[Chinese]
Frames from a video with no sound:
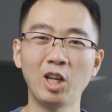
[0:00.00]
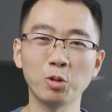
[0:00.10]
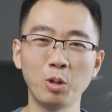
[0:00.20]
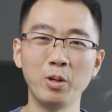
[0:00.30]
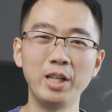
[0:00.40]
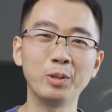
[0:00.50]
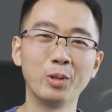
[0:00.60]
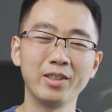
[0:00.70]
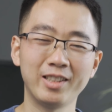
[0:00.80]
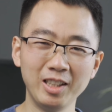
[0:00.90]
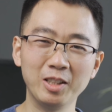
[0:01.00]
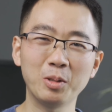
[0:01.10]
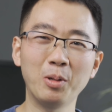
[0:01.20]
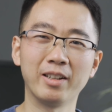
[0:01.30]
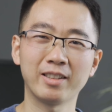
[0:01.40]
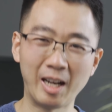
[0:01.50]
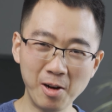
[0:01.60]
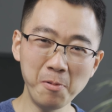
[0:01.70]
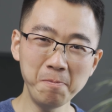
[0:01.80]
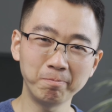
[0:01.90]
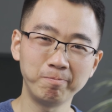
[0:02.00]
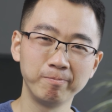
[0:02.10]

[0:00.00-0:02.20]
透水混凝土制作成功。